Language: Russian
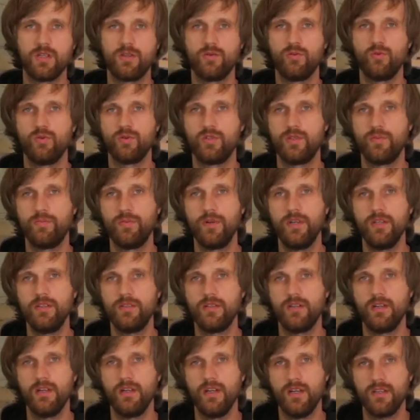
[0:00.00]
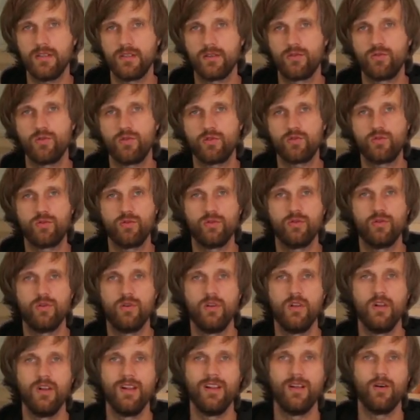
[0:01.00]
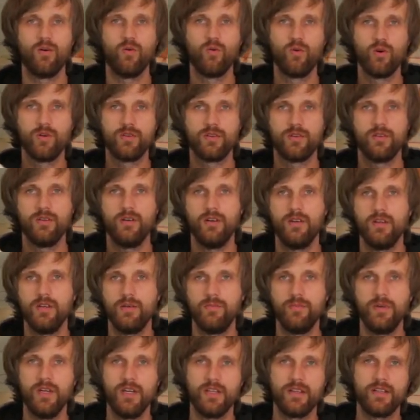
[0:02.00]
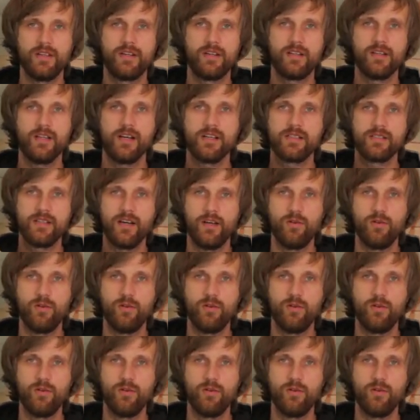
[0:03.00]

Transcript: этого утеплителя, это то, что он имеет класс